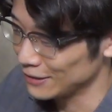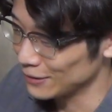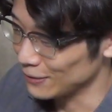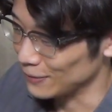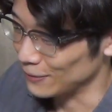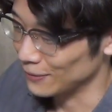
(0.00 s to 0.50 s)

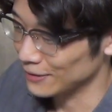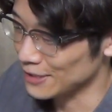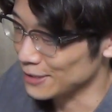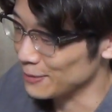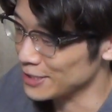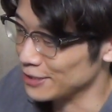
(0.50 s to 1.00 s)
ちょっと
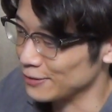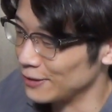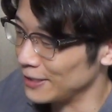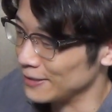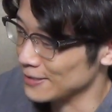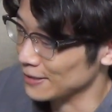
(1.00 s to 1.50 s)
説明しづ
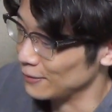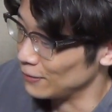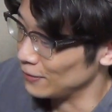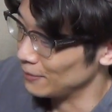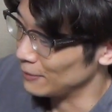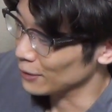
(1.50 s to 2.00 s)
らいんですけ
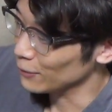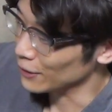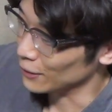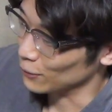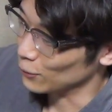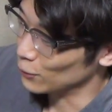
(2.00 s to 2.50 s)
ど、まあ、とに
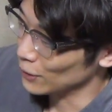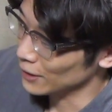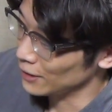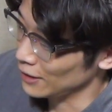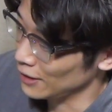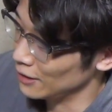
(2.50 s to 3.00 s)
かくこう
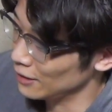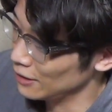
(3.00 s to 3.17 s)
やって